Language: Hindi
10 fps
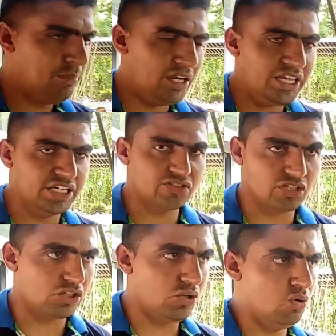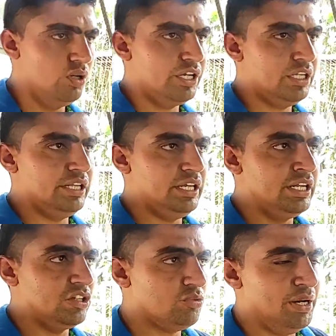अप्लाई कर सकते हो लेकिन
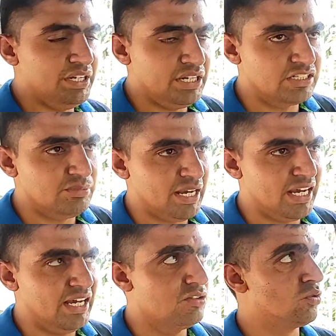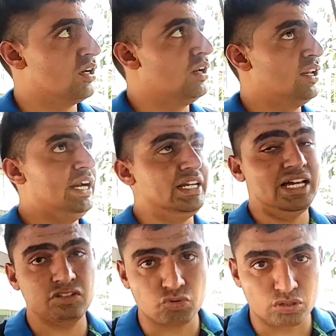इनका जो मेंटेनेंस महंगा है जुकर लाइट
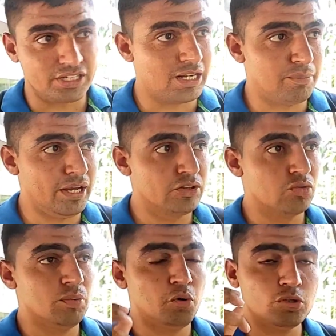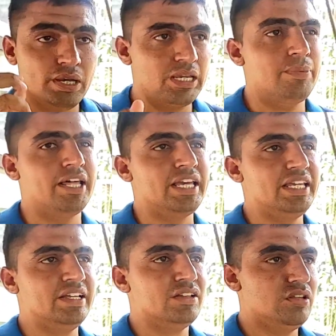ला दी अगर मैं तुम्हें बहुत महंगी
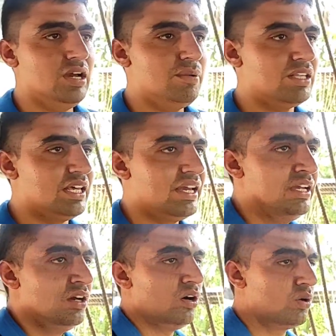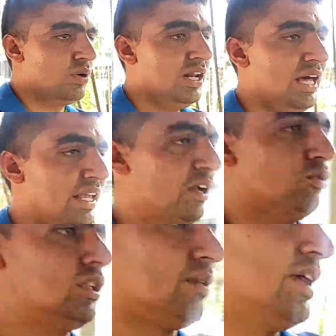पड़ेंगी तो यह बात है और रूरल लाइट का
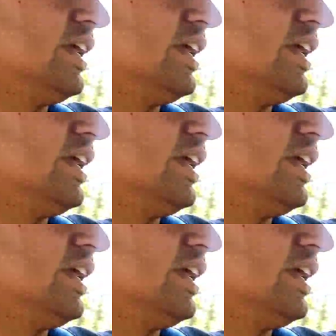एक कूलर